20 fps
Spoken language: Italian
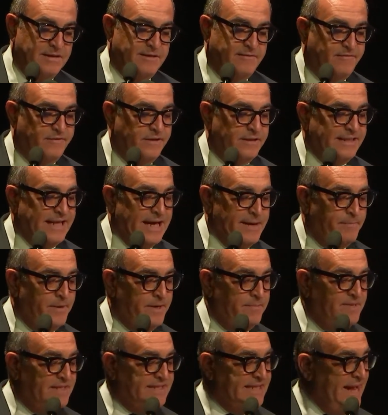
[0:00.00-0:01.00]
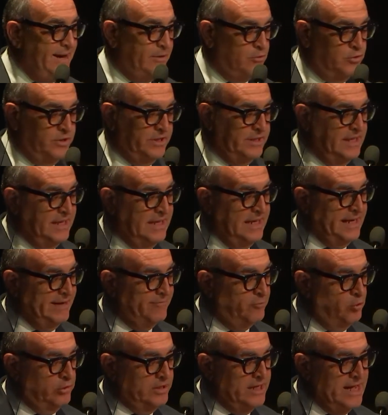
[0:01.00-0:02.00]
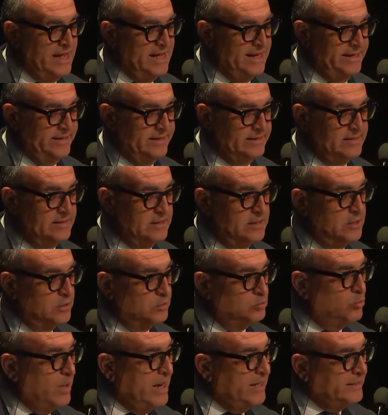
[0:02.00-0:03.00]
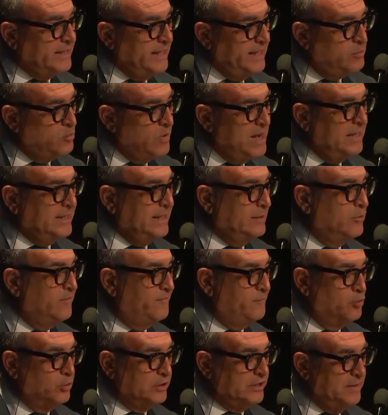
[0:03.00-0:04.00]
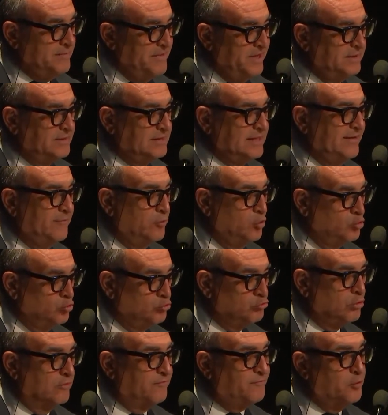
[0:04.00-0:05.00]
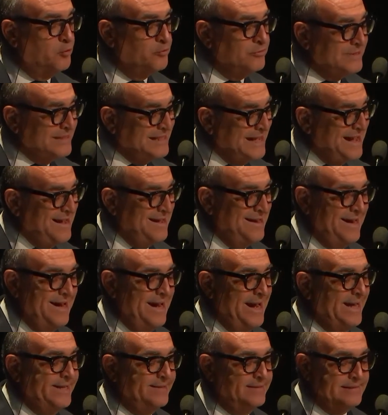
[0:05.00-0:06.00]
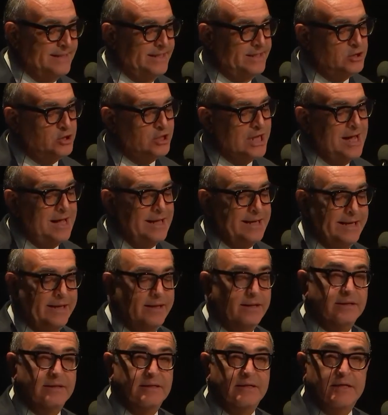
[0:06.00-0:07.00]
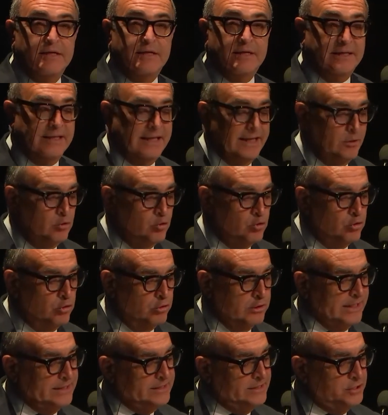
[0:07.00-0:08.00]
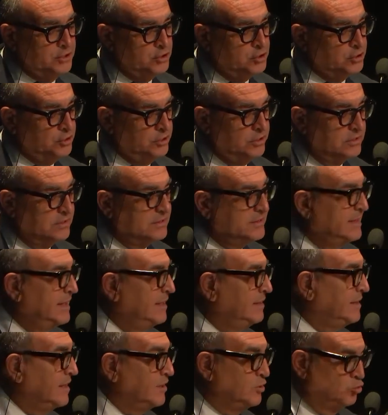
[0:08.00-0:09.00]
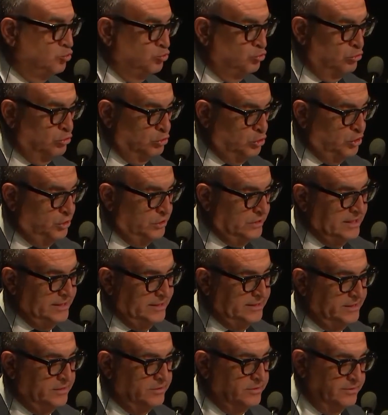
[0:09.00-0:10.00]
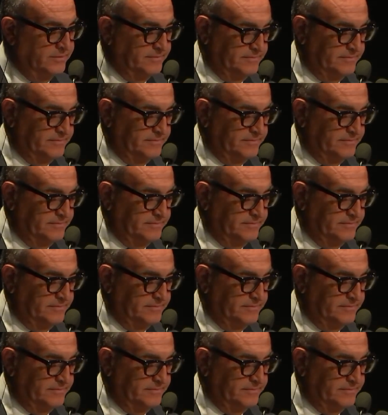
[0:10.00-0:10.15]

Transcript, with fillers: fin dai primi secoli dell'era volgare durante i quali hanno fortemente voluto fondare e intrecciare le loro radici nel tessuto cittadino.